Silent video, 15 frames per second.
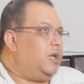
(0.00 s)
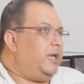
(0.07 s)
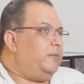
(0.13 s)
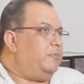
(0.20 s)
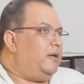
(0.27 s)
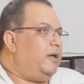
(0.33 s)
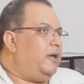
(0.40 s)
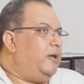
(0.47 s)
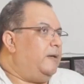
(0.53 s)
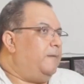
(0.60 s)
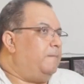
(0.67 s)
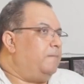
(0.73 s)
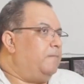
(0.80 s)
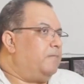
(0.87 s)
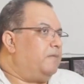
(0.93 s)
هيبقى
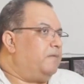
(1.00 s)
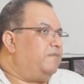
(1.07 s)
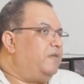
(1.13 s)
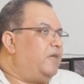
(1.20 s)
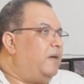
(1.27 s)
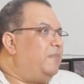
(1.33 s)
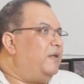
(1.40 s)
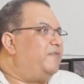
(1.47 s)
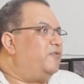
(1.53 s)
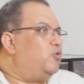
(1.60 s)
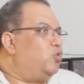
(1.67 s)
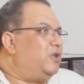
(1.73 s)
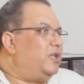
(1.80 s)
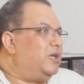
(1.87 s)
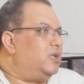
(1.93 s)
في امل في
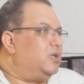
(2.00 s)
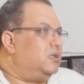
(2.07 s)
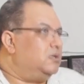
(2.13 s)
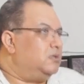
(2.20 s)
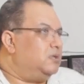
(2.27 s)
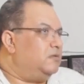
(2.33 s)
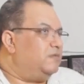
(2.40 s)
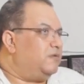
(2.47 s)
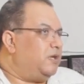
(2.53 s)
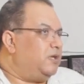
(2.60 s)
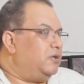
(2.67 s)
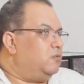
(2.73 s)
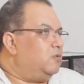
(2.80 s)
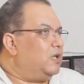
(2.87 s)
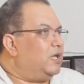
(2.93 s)
كل عيله
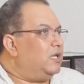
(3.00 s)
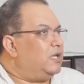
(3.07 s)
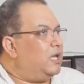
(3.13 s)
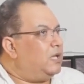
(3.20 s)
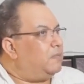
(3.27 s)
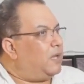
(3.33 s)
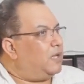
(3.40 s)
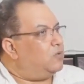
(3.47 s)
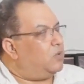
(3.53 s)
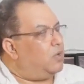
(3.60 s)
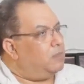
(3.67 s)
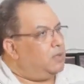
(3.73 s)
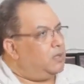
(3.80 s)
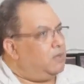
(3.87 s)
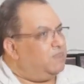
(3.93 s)
الفقير والغني هيبقى عنده
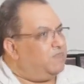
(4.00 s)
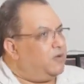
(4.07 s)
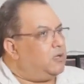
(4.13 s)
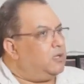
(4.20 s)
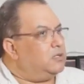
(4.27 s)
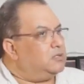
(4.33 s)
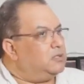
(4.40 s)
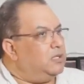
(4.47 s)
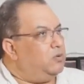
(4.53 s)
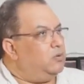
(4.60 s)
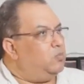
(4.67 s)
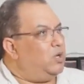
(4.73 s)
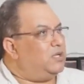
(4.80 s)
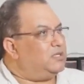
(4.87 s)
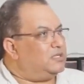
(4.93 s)
امل فقط لو
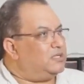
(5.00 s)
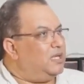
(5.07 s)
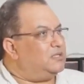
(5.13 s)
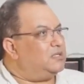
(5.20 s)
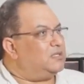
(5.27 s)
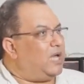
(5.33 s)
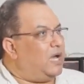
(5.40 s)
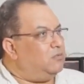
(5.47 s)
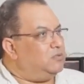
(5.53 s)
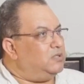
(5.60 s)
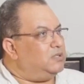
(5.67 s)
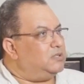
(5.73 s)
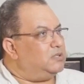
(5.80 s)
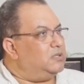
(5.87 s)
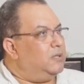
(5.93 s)
المؤسسات
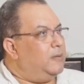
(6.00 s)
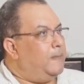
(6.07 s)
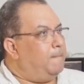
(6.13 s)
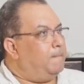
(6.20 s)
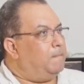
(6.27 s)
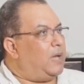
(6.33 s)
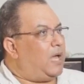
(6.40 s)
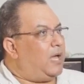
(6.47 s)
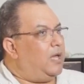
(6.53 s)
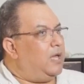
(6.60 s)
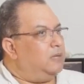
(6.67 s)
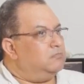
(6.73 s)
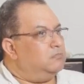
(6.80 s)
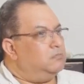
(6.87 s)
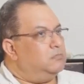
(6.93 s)
اتعاونت
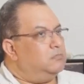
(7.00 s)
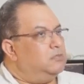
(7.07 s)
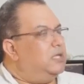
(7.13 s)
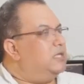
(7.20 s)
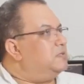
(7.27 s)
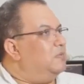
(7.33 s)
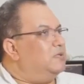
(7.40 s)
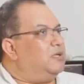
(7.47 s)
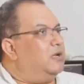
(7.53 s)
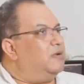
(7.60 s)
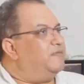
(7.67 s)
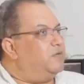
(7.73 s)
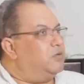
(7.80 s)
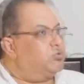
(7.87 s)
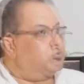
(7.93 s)
مع ناس ما
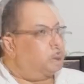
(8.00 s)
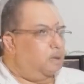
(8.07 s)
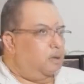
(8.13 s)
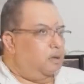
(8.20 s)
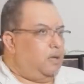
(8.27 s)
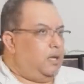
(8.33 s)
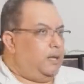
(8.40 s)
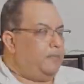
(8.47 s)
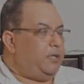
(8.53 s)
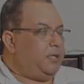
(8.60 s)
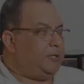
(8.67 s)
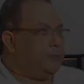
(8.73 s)
تعرفهاش امين